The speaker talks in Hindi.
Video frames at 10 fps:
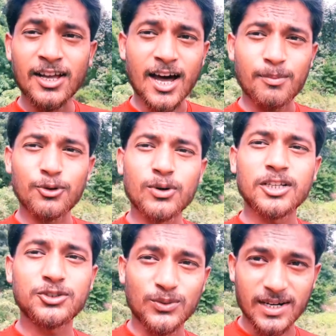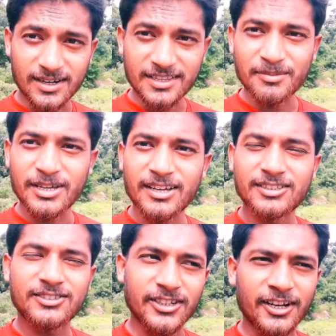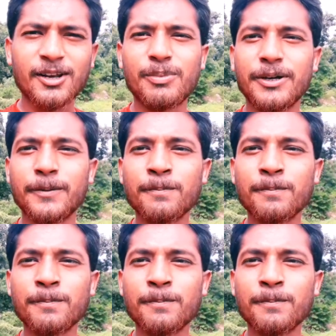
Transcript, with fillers: आप लोगों का स्वागत है मेरे इस चैनल पे